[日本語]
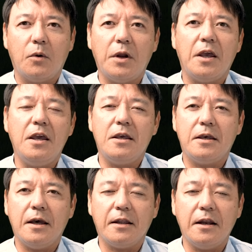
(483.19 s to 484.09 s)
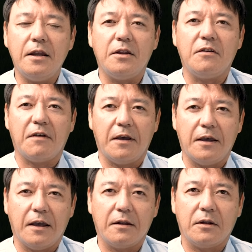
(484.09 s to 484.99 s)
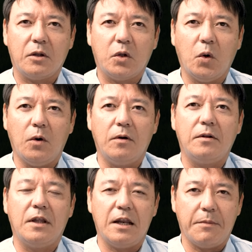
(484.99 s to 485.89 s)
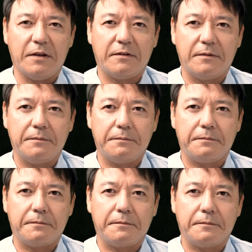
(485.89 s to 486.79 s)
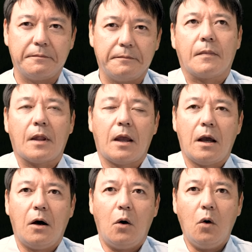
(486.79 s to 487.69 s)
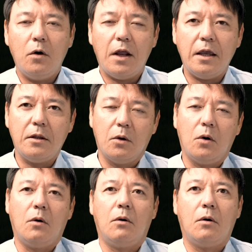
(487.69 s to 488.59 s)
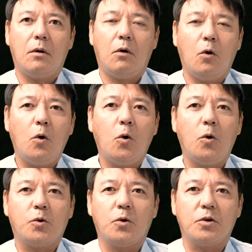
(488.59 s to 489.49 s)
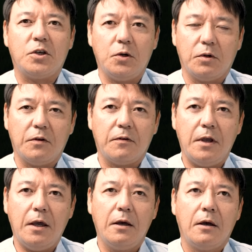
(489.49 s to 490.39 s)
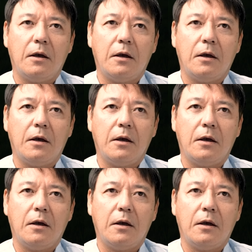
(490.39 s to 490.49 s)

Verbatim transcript: これ1期あたり2000円となります。オンラインの方法と費用ですね。